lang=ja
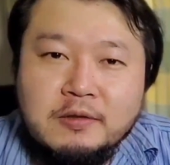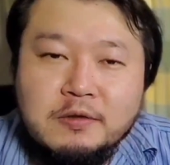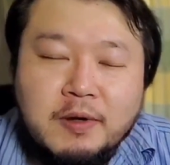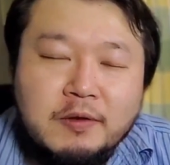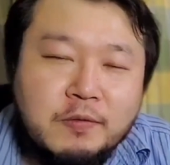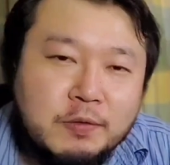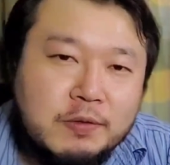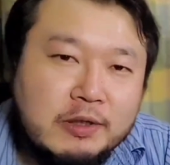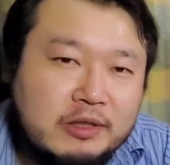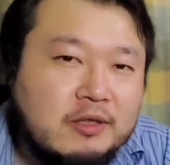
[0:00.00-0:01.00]
加えるこ
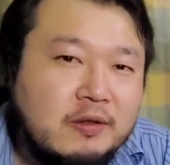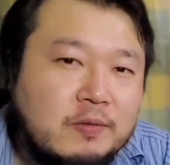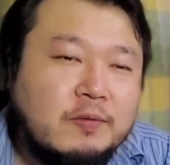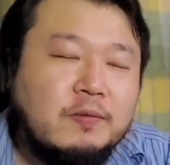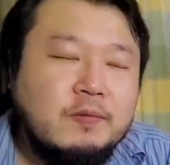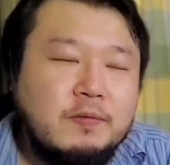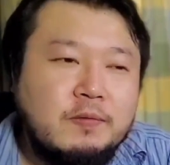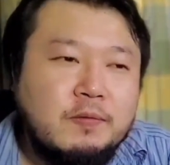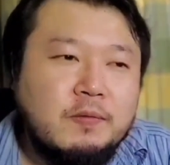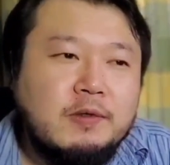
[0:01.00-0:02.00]
とができるという
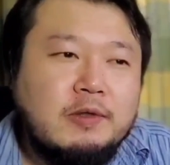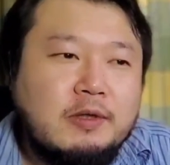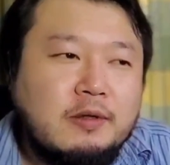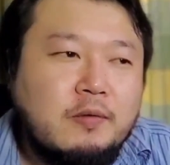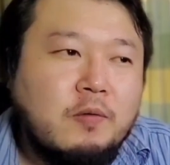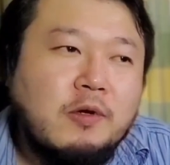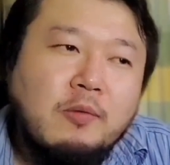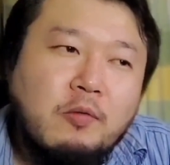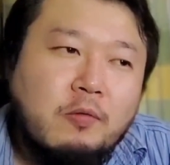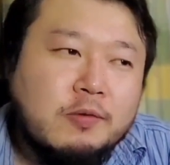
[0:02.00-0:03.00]
ところなんで、ここら
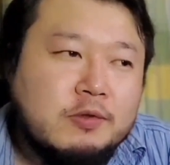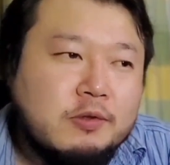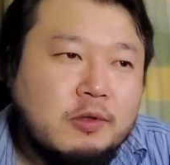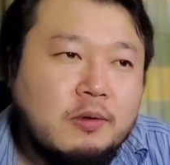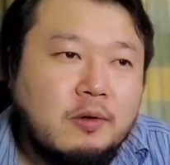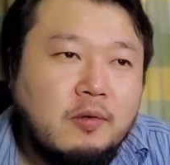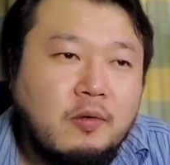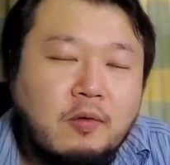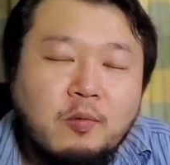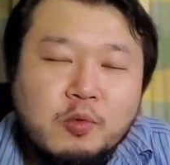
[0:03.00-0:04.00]
辺も個人的には、
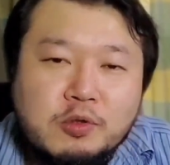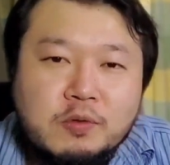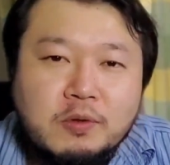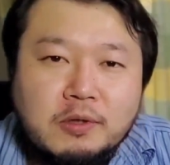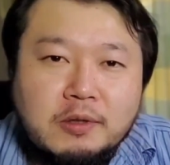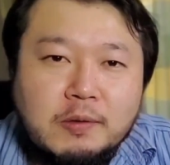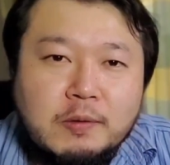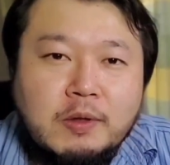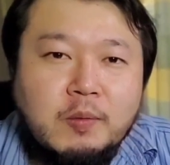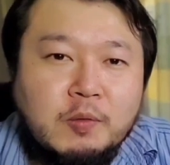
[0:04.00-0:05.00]
面白いなっていう
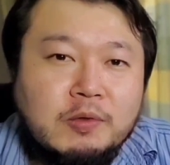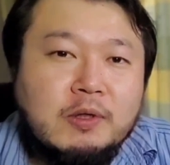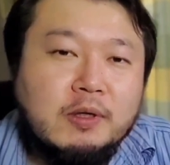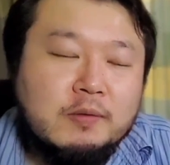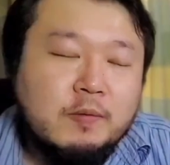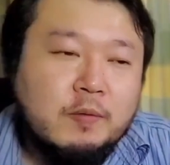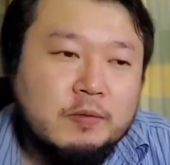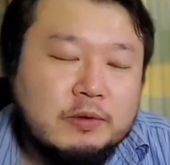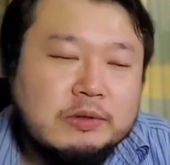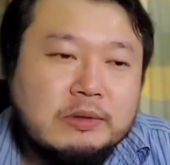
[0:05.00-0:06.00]
ふうには思ったと
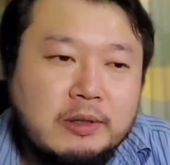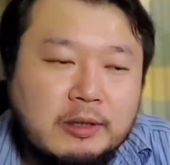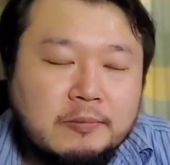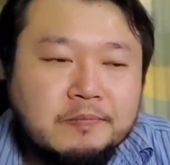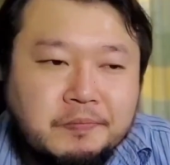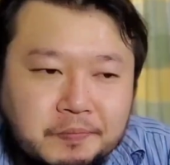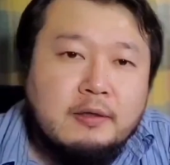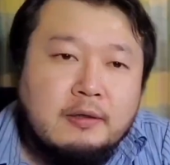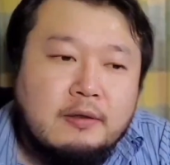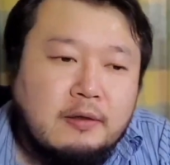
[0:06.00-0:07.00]
ころですね。
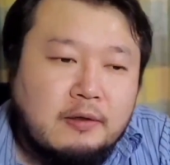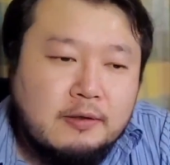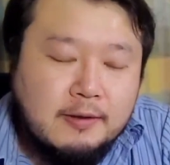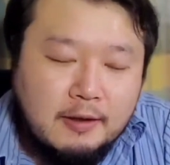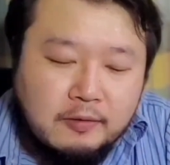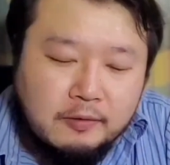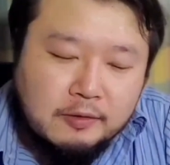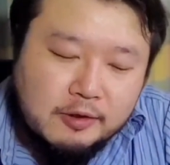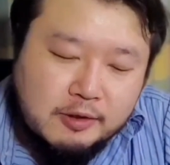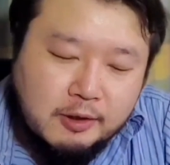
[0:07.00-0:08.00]
で、最後に
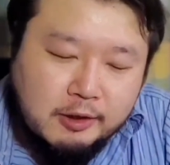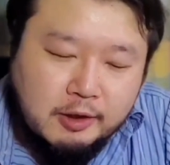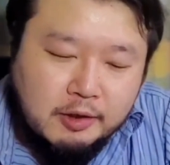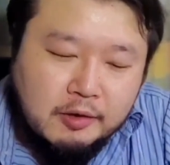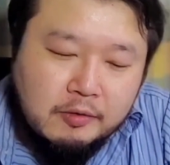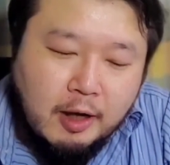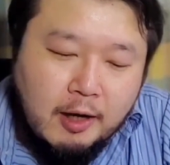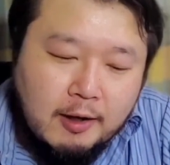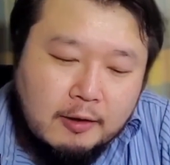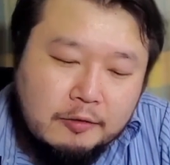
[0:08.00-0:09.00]
ですね、気になる
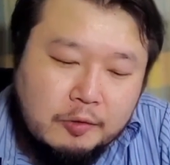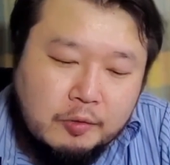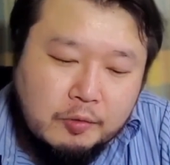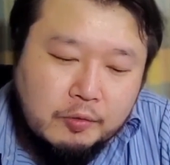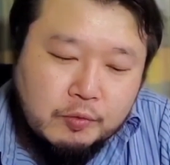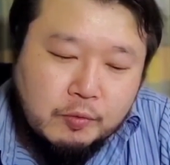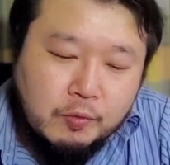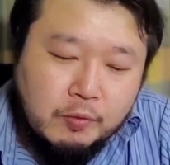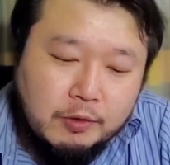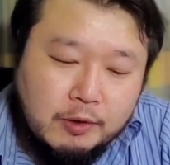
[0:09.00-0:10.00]
価格というと
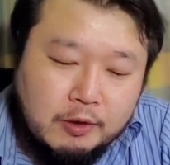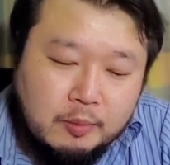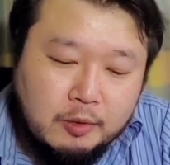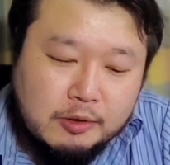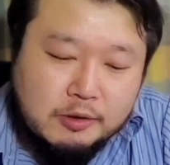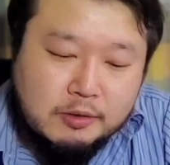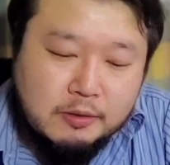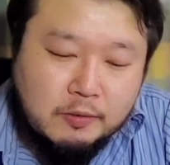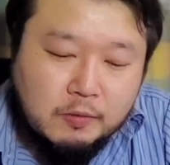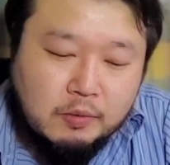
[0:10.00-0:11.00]
ころになります
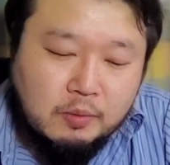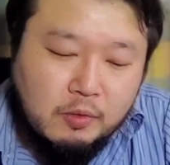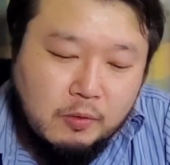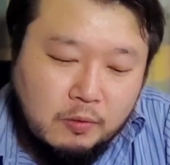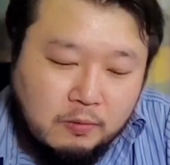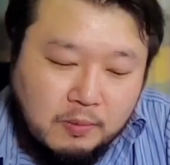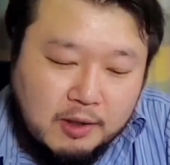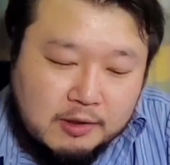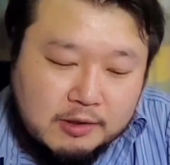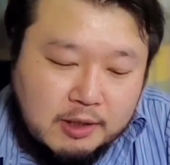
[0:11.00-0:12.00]
けども、
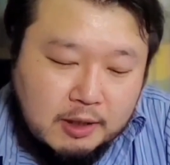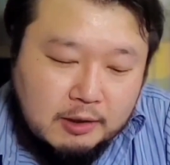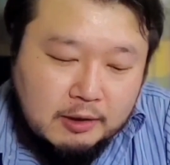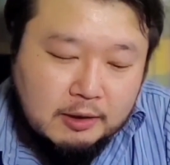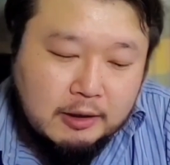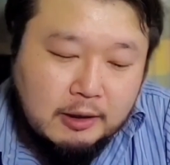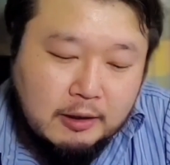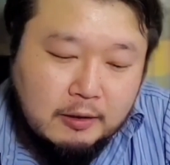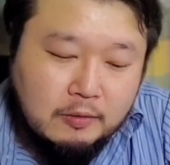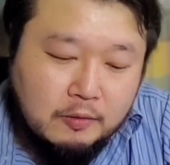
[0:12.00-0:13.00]
最
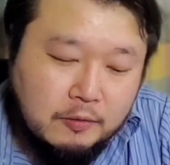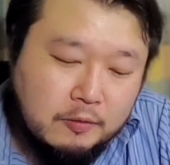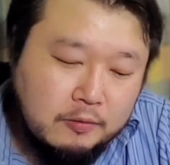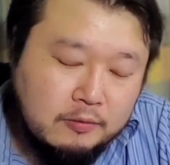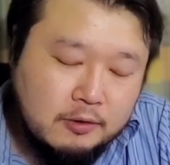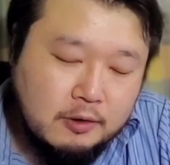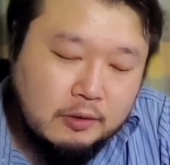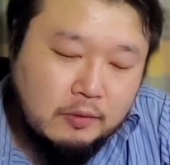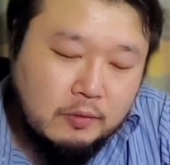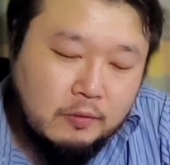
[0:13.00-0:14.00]
低の、例
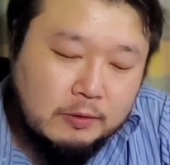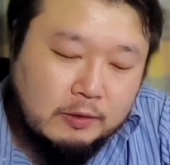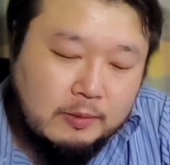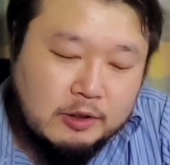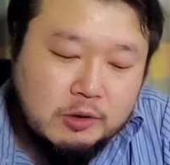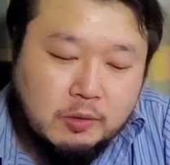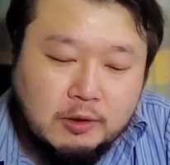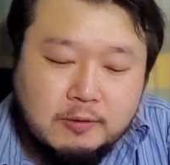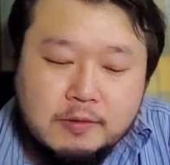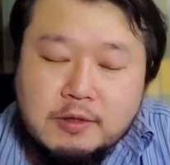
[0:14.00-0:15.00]
えば
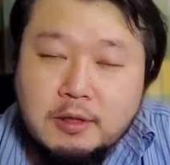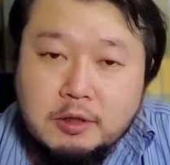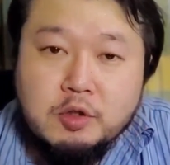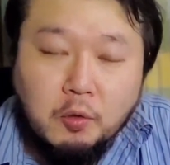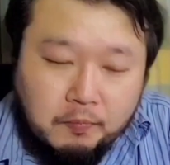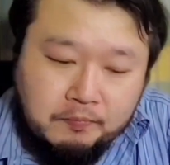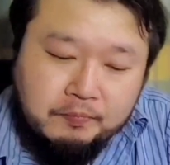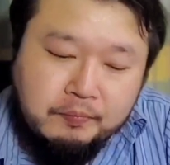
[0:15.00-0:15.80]
ストリックスエディション